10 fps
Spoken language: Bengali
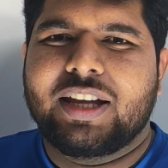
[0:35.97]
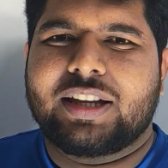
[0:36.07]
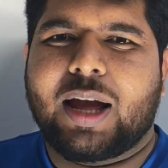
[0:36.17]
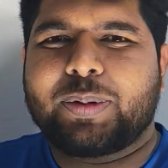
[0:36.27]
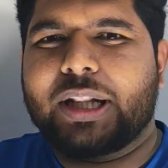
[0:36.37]

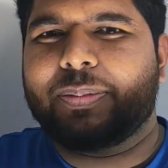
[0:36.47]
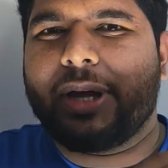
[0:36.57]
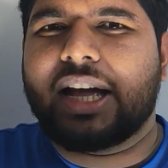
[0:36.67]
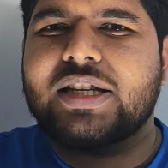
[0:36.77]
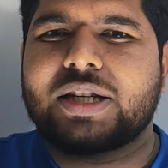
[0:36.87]
ধাপে ধাপে
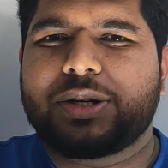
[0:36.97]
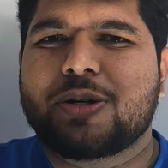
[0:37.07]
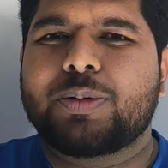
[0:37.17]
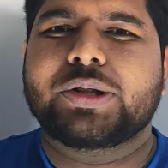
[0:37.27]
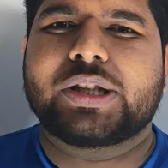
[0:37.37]
আজকে
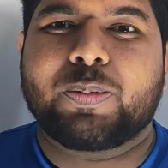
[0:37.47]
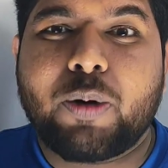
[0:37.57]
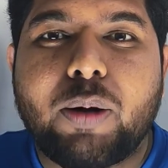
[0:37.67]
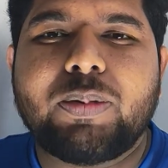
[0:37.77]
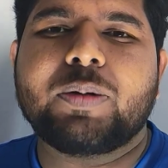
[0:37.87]
ওর যে
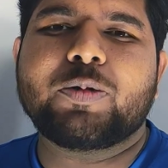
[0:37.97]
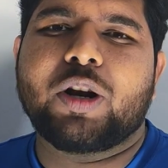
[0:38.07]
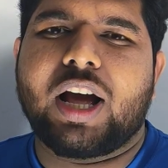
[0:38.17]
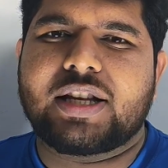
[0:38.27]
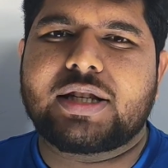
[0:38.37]

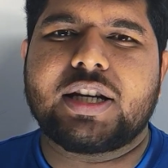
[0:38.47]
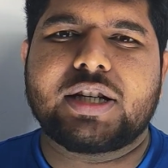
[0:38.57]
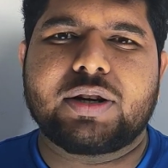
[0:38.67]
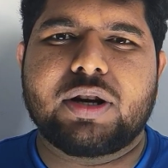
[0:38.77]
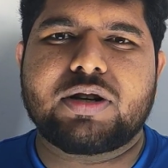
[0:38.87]
প্রবলেমগুলো আছে
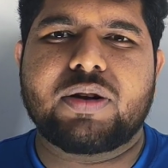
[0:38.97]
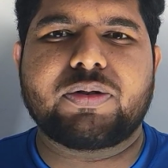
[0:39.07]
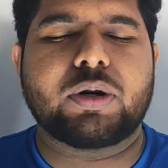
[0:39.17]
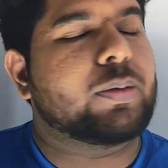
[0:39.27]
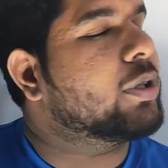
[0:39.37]
সেগুলো সলভ
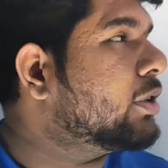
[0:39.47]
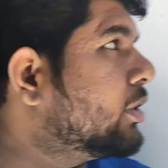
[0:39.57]
করব